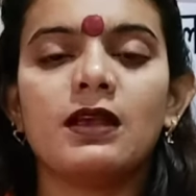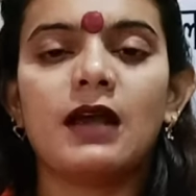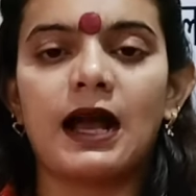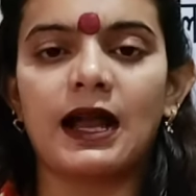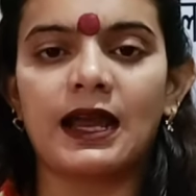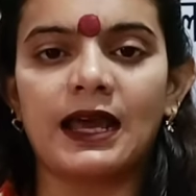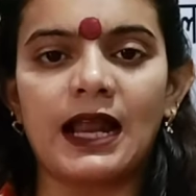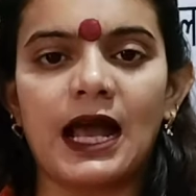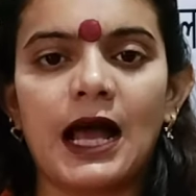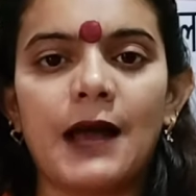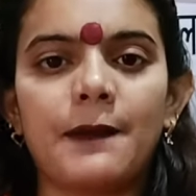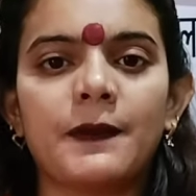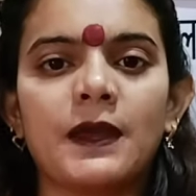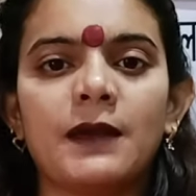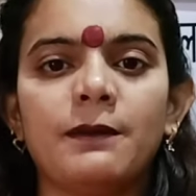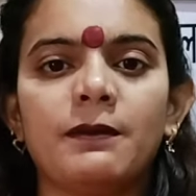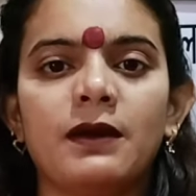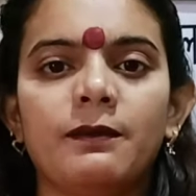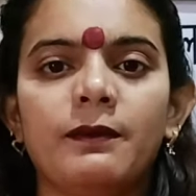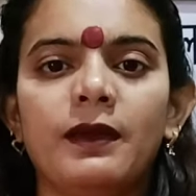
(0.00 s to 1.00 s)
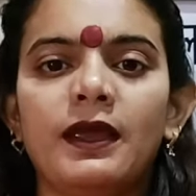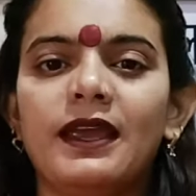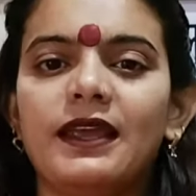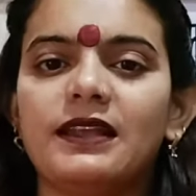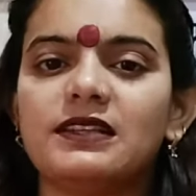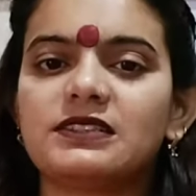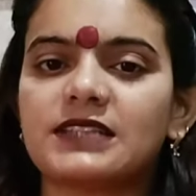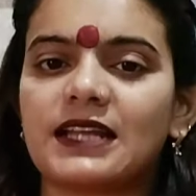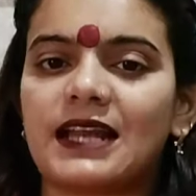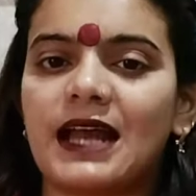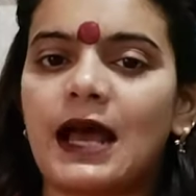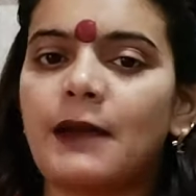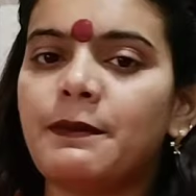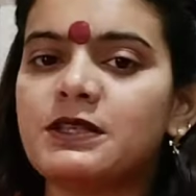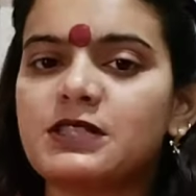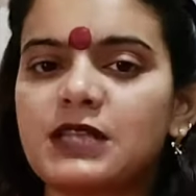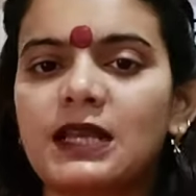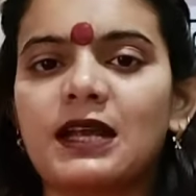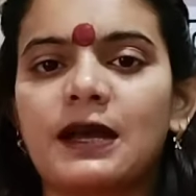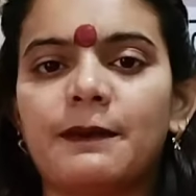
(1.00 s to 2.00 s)
अगर आपके मन में जरा भी
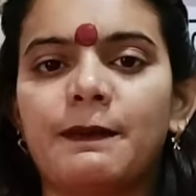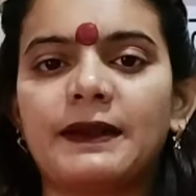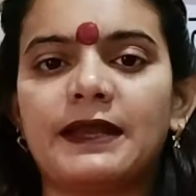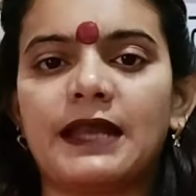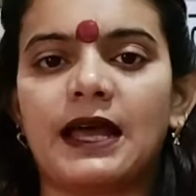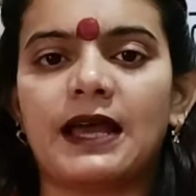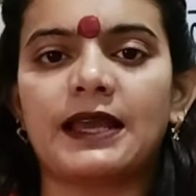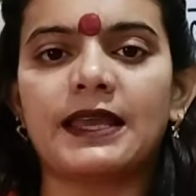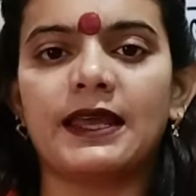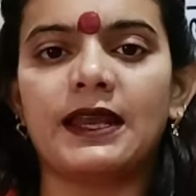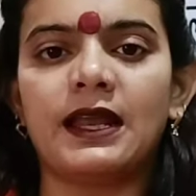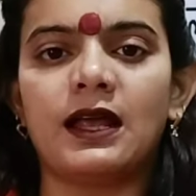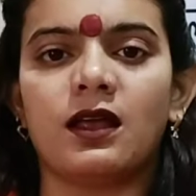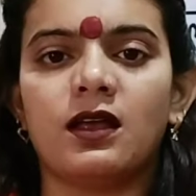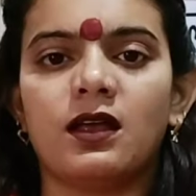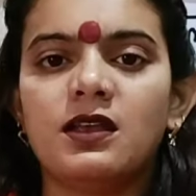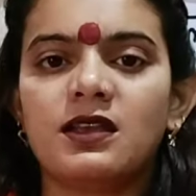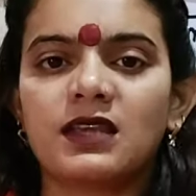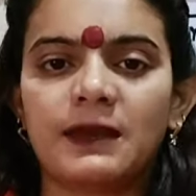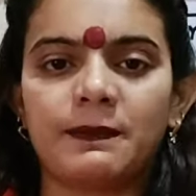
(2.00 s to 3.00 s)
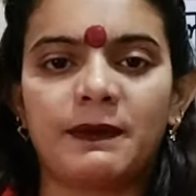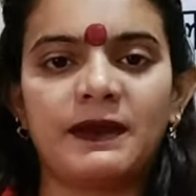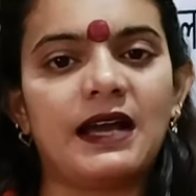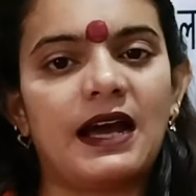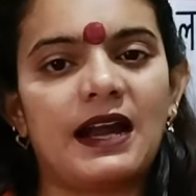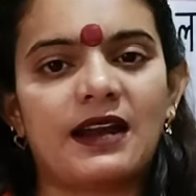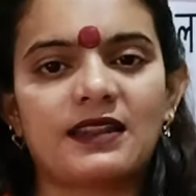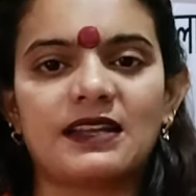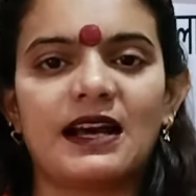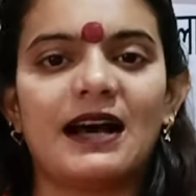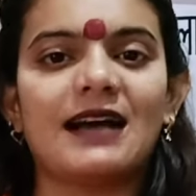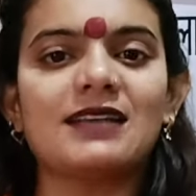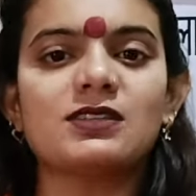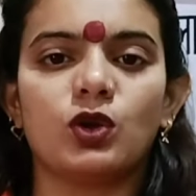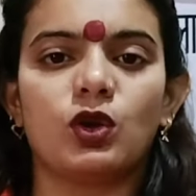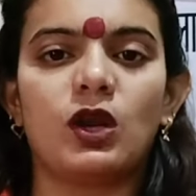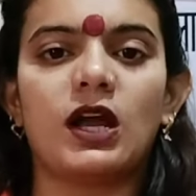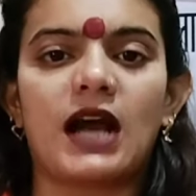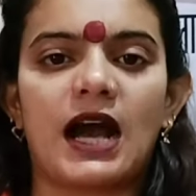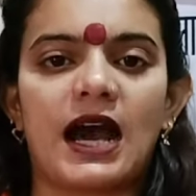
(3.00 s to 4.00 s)
छल कपट आ गया ना कि भाई अरदास
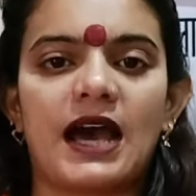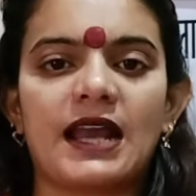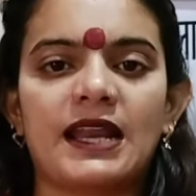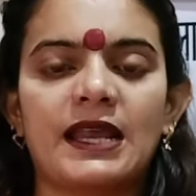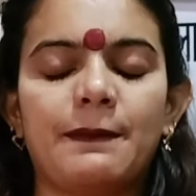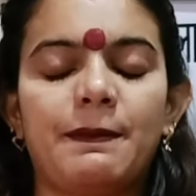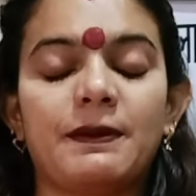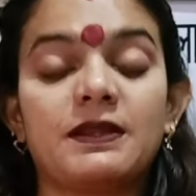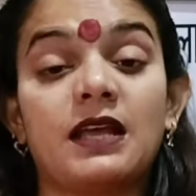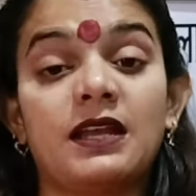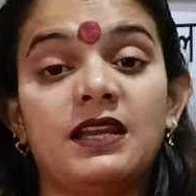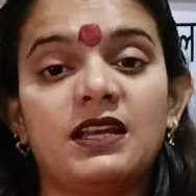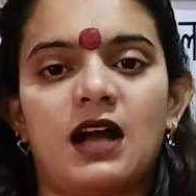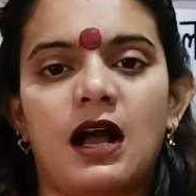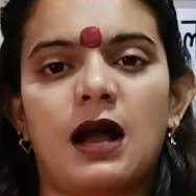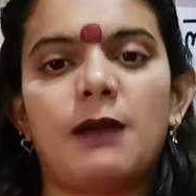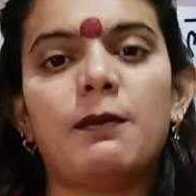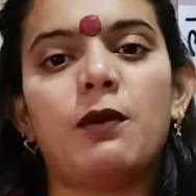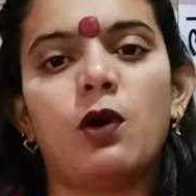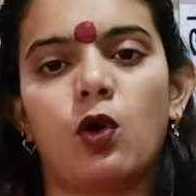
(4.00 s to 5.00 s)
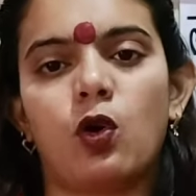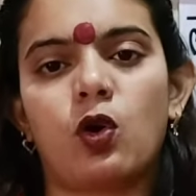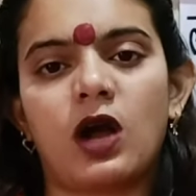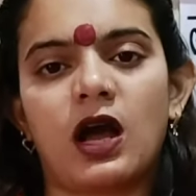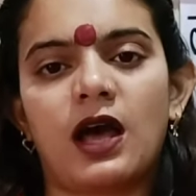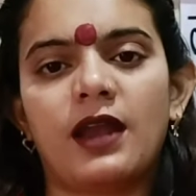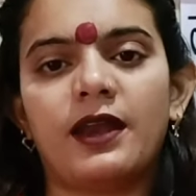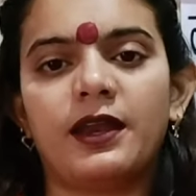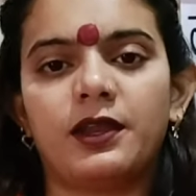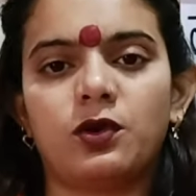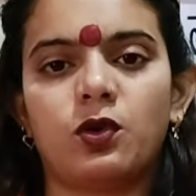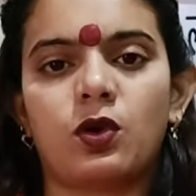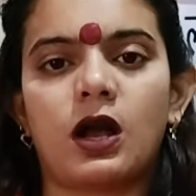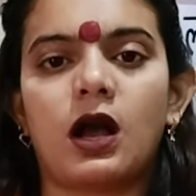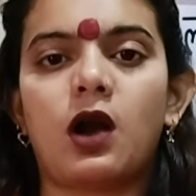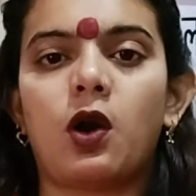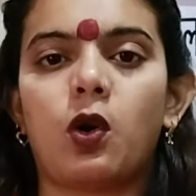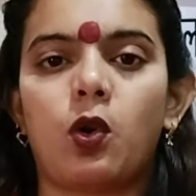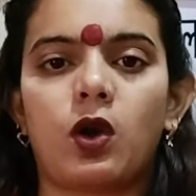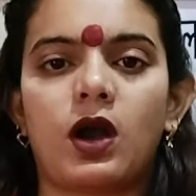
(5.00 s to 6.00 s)
तो लगा रहे हैं पता नहीं काम होगा नहीं
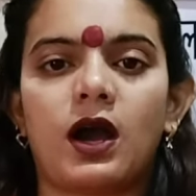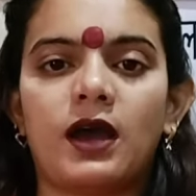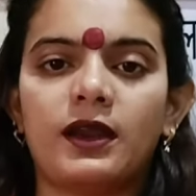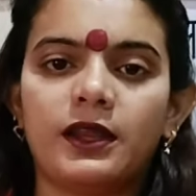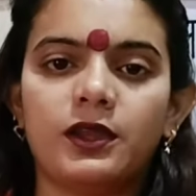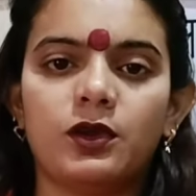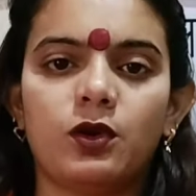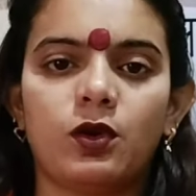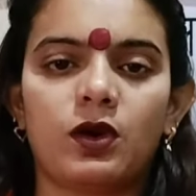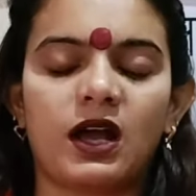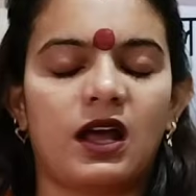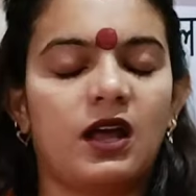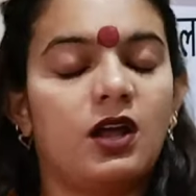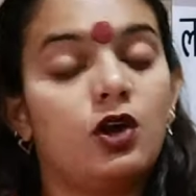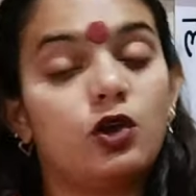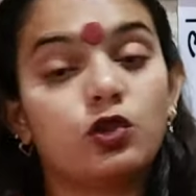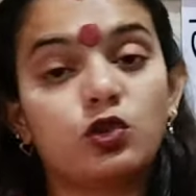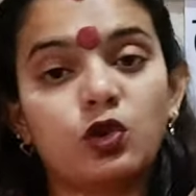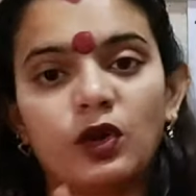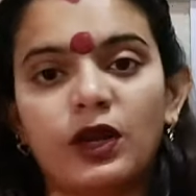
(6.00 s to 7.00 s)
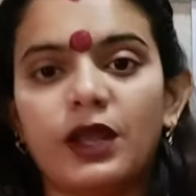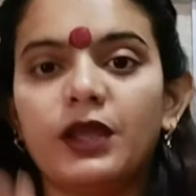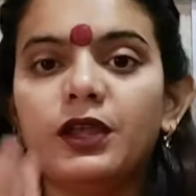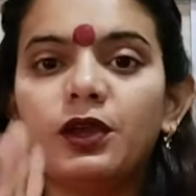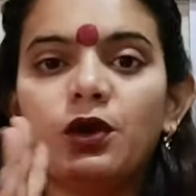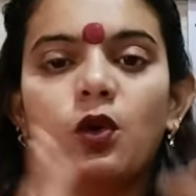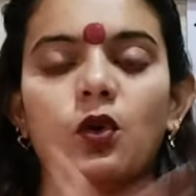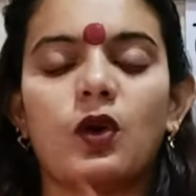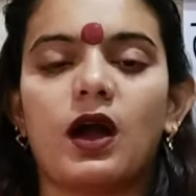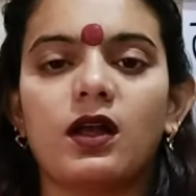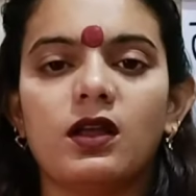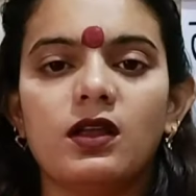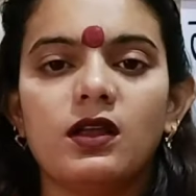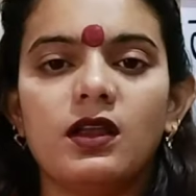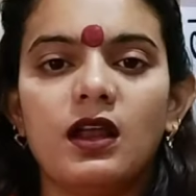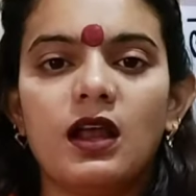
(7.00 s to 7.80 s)
होगा होगा नहीं होगा तो नहीं होगा